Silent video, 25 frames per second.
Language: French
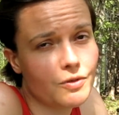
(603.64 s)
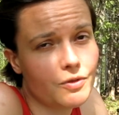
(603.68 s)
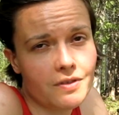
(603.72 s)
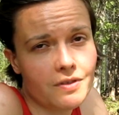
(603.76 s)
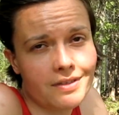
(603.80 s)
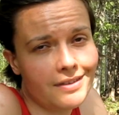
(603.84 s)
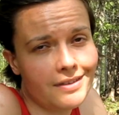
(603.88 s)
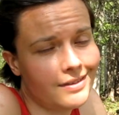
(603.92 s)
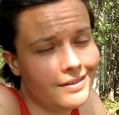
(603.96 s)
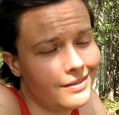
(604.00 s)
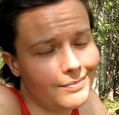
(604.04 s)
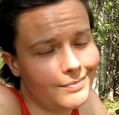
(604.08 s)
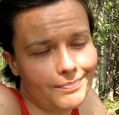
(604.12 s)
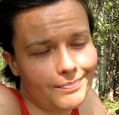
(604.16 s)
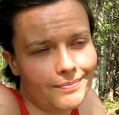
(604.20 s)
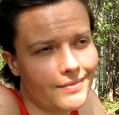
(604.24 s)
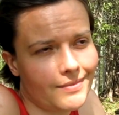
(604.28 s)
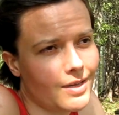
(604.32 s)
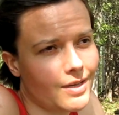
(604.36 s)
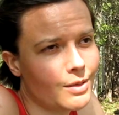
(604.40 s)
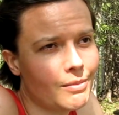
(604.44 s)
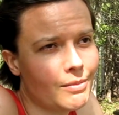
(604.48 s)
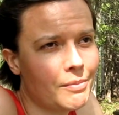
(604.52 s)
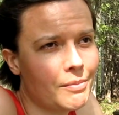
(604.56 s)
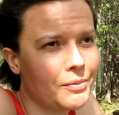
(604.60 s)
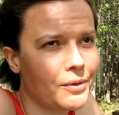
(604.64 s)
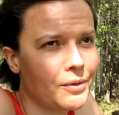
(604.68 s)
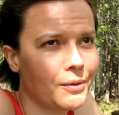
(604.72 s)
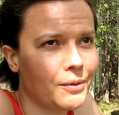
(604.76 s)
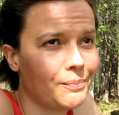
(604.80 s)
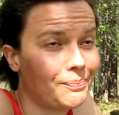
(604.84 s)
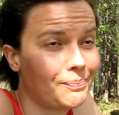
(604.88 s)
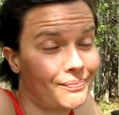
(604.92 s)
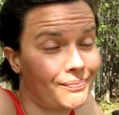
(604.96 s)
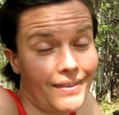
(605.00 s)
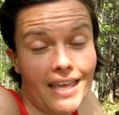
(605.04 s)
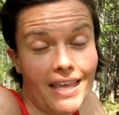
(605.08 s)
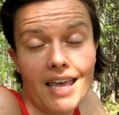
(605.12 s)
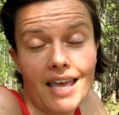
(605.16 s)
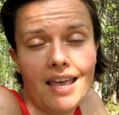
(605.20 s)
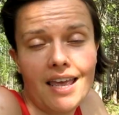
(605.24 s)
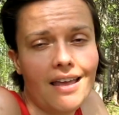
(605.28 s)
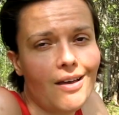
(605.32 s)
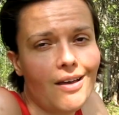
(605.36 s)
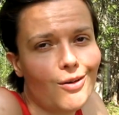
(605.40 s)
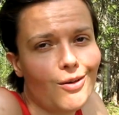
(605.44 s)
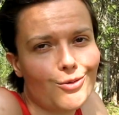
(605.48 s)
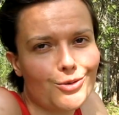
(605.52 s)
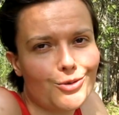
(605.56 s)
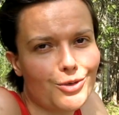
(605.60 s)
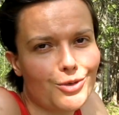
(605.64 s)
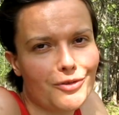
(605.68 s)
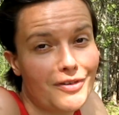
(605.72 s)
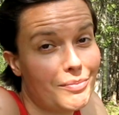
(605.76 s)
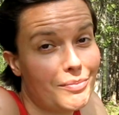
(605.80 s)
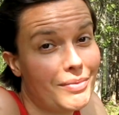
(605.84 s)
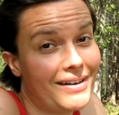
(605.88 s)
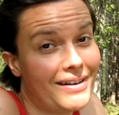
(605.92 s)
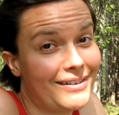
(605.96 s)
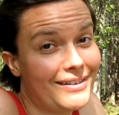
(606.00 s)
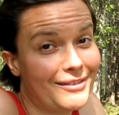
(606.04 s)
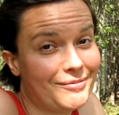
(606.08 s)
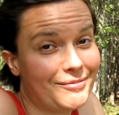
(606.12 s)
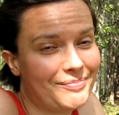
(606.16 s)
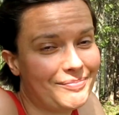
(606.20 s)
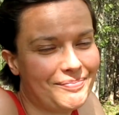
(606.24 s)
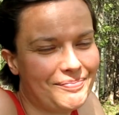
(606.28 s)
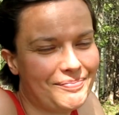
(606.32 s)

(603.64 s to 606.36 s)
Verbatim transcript: aussi en même temps on se refait pas. Hein.